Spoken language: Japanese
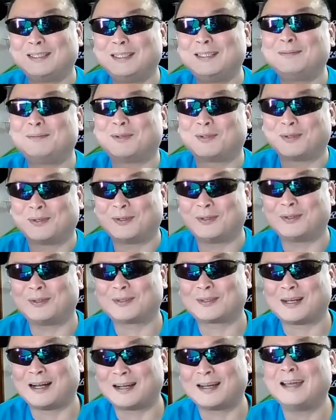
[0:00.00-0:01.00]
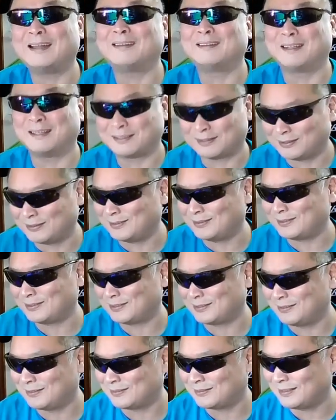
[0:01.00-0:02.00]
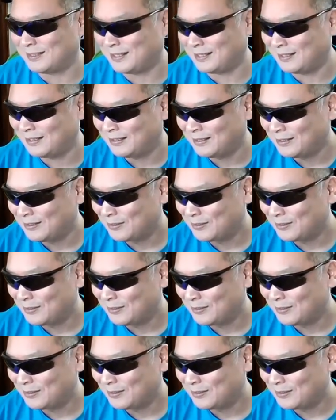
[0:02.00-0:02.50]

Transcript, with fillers: いいものを考えるでしょすごくね